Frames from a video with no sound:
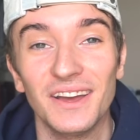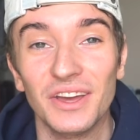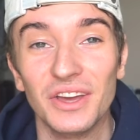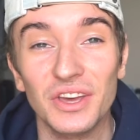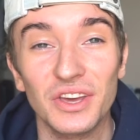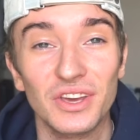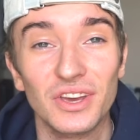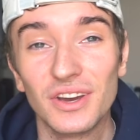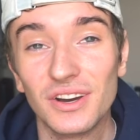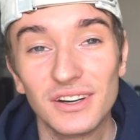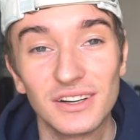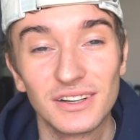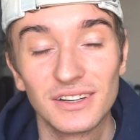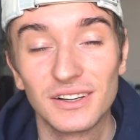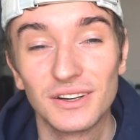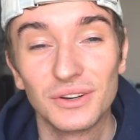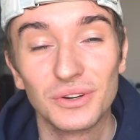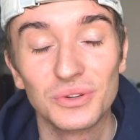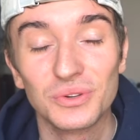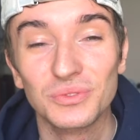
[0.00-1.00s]
Et
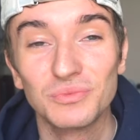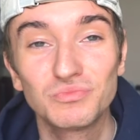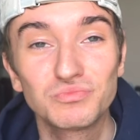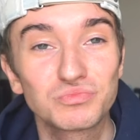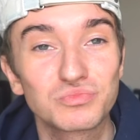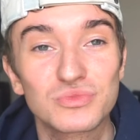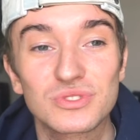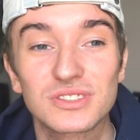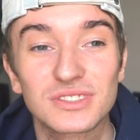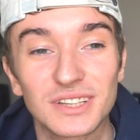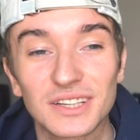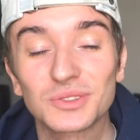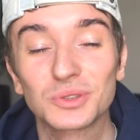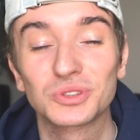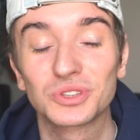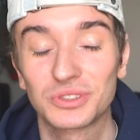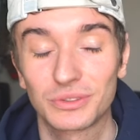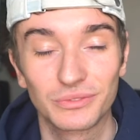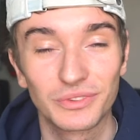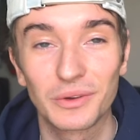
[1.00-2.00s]
euh, ça se
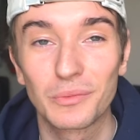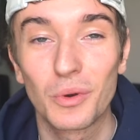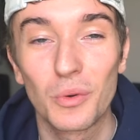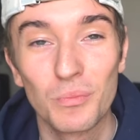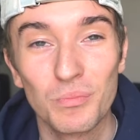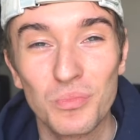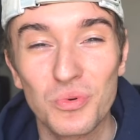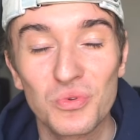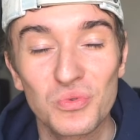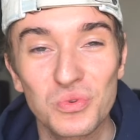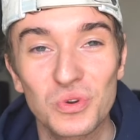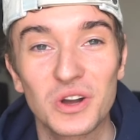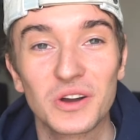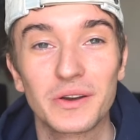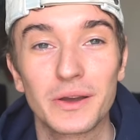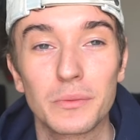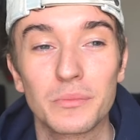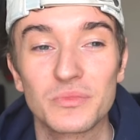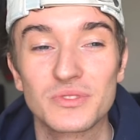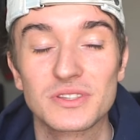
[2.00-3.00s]
ressemble vraiment beaucoup quand
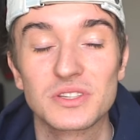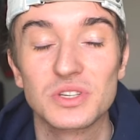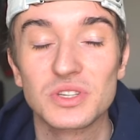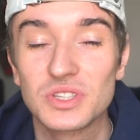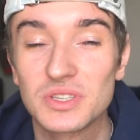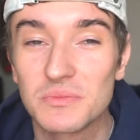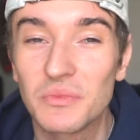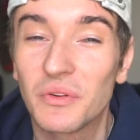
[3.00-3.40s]
même, c'est